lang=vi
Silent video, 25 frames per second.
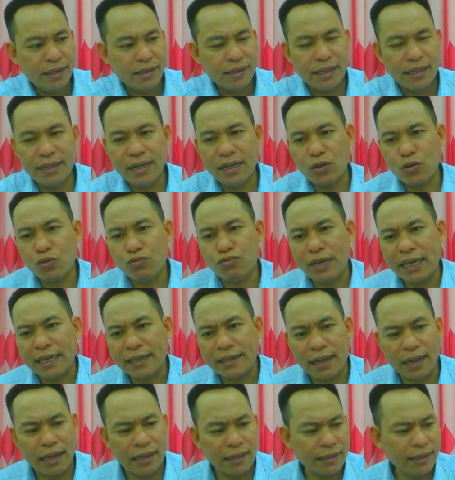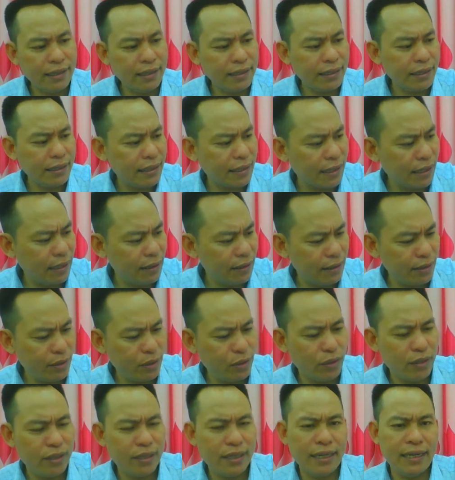thì nó cũng phải cần những kênh
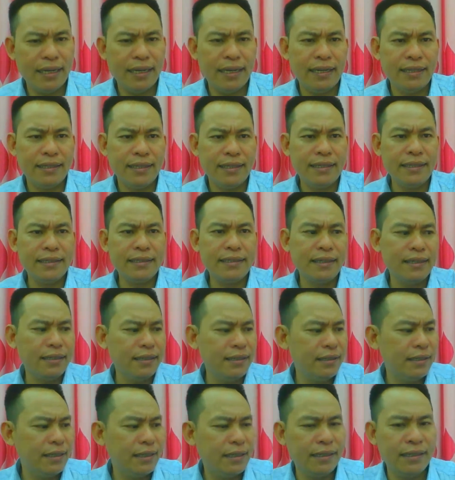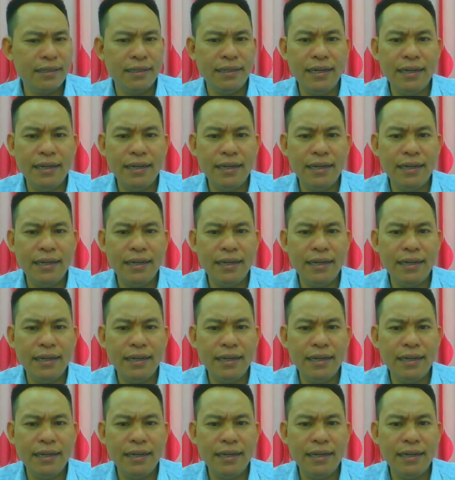gọi là những cái kênh ờ,